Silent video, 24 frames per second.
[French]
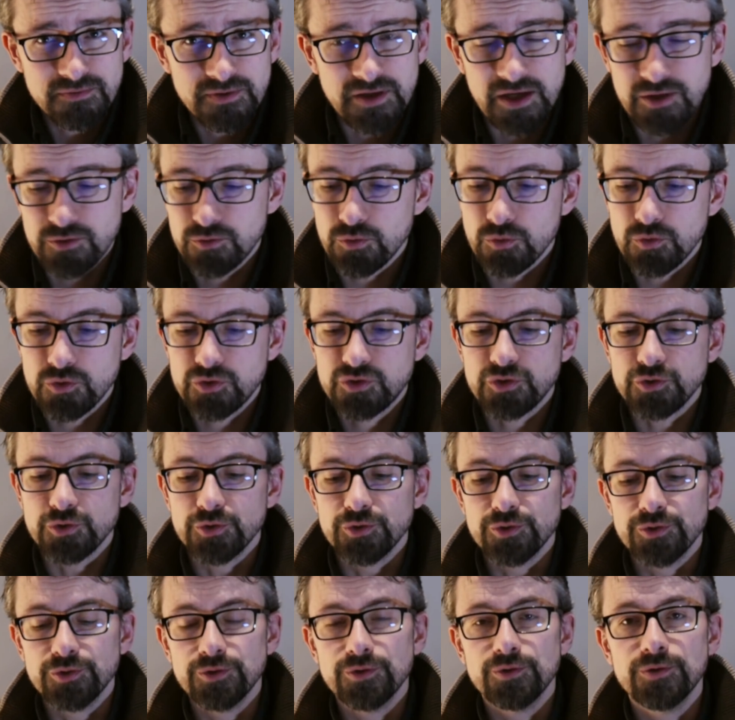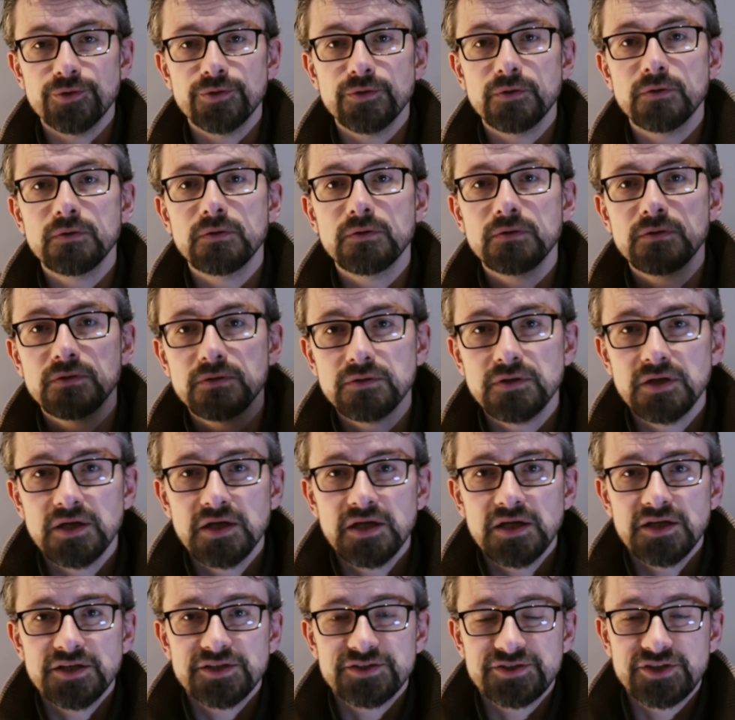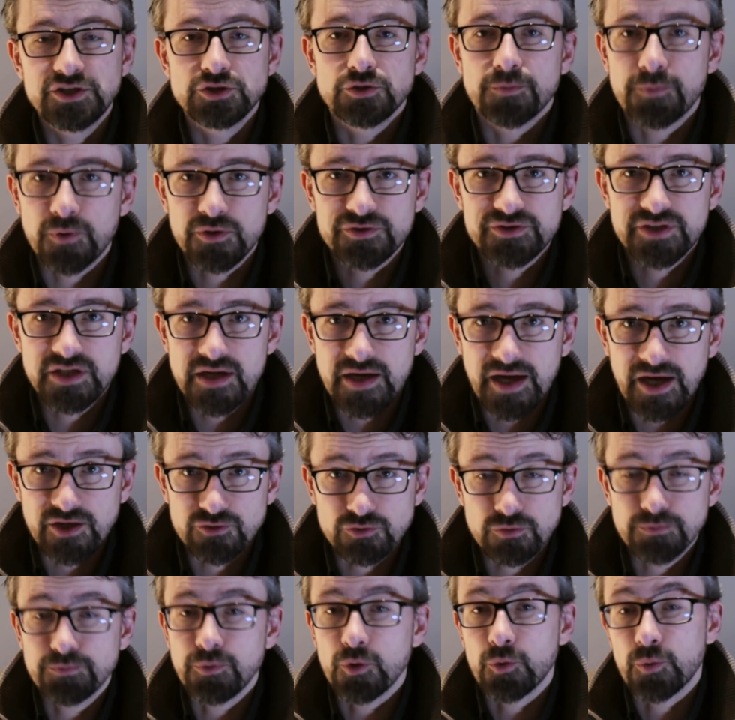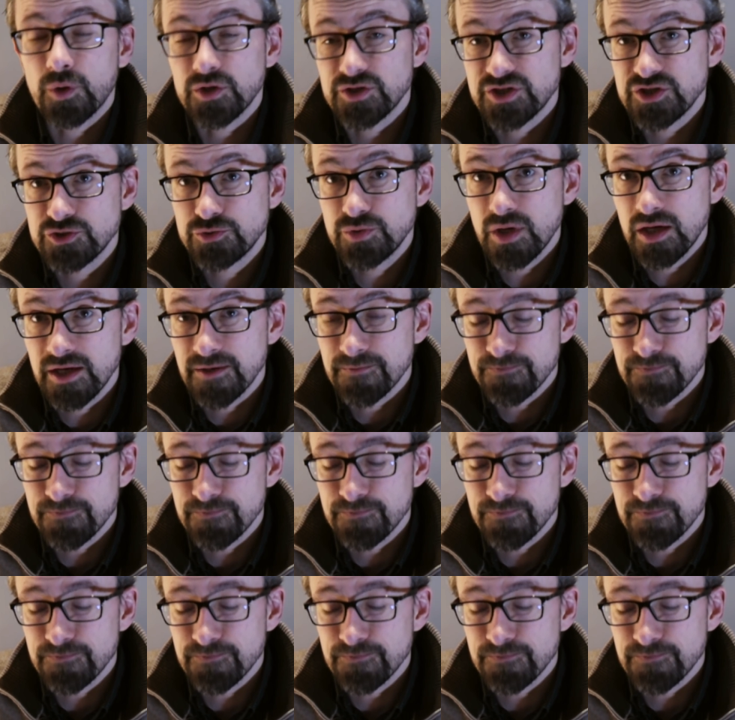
Et donc, euh, si je pense qu'il a raison, pourquoi j'y suis allé